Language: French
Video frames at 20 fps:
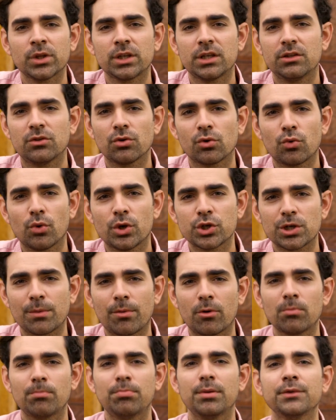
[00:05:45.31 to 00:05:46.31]
qui t'encourage à
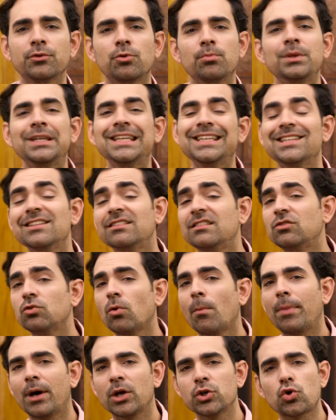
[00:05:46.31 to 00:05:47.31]
prendre plein de
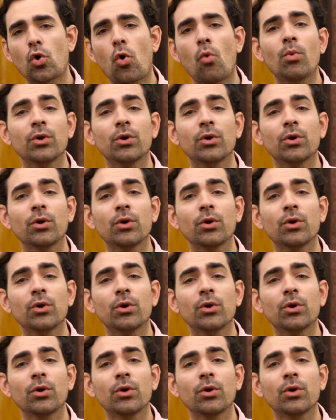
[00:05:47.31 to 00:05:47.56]
mini-décisions par jour,